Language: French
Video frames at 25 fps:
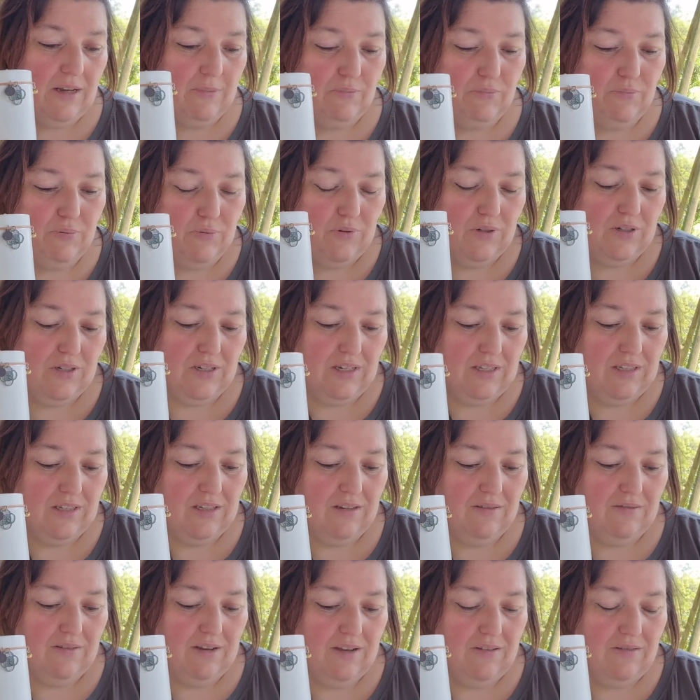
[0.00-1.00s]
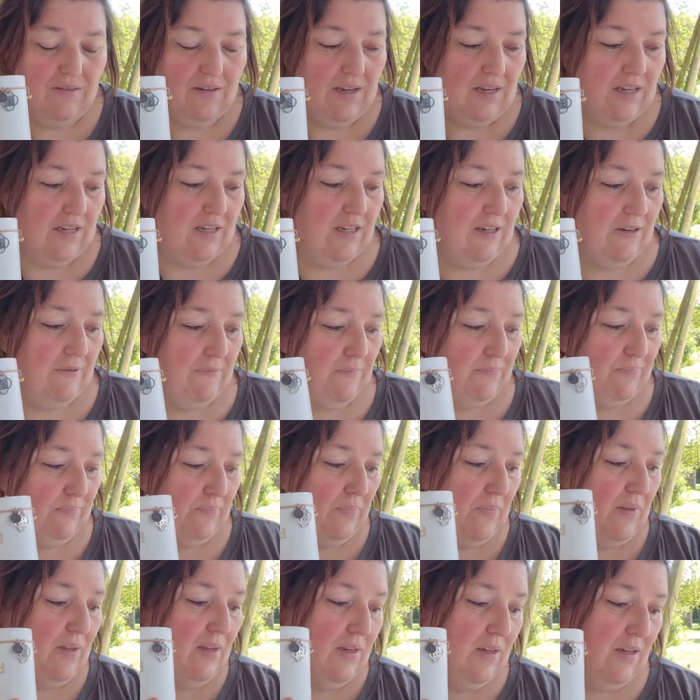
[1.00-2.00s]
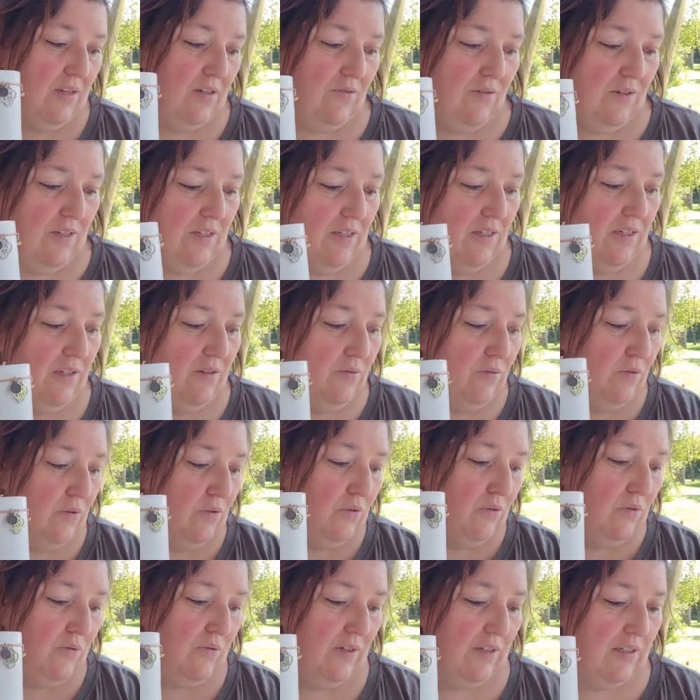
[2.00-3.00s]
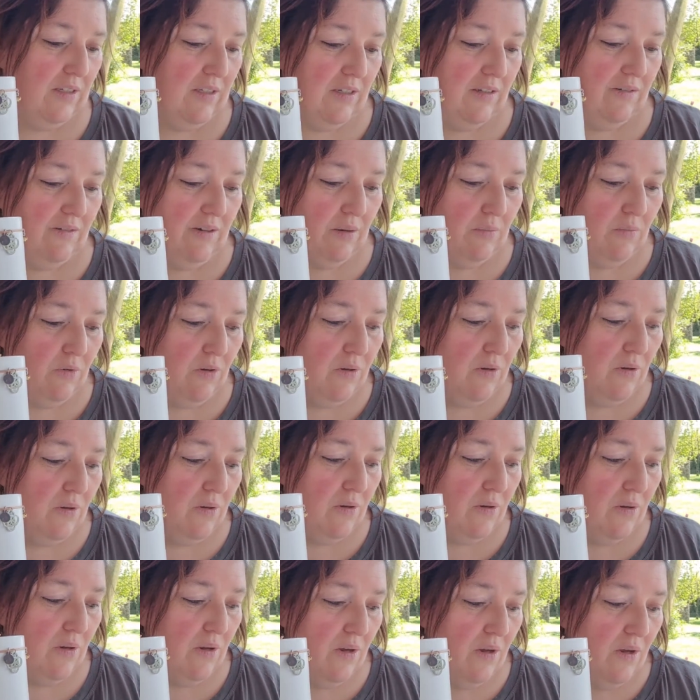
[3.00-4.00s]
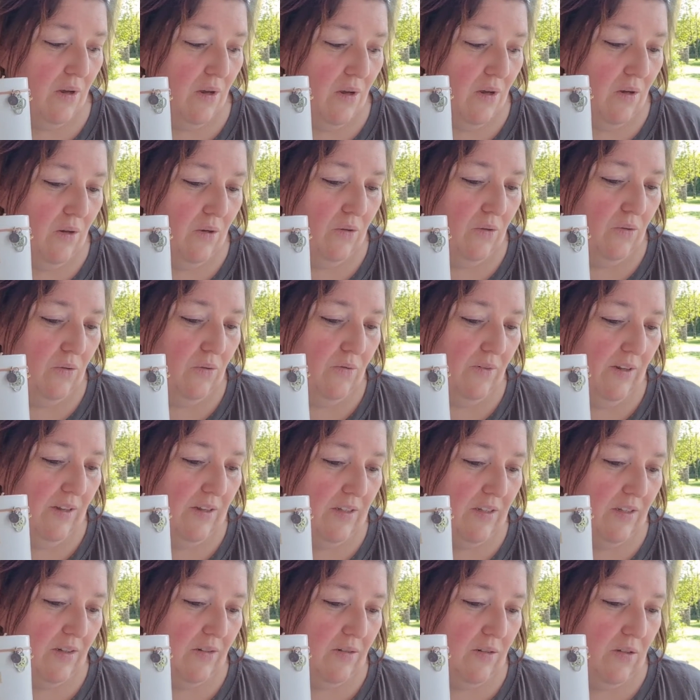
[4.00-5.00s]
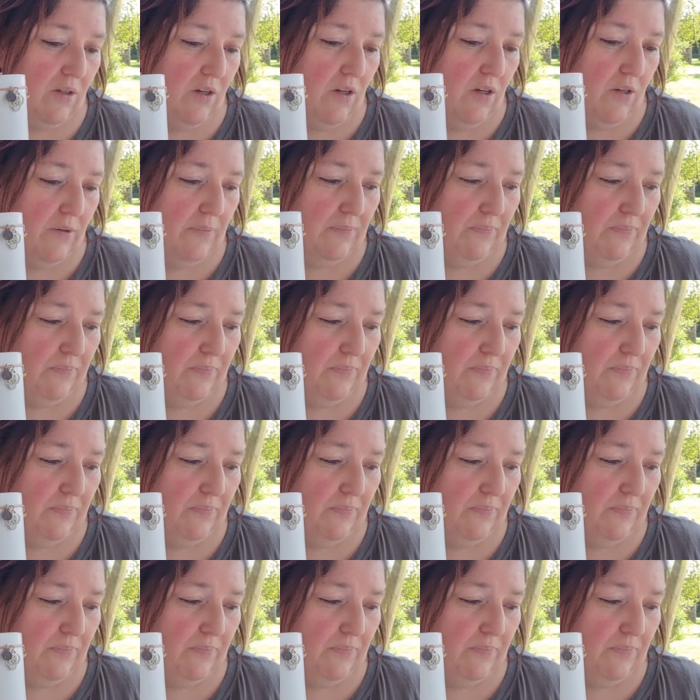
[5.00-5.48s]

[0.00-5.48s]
la pochette qui va avec. Je vais essayer de le trouver. C'est vraiment une nouvelle senteur.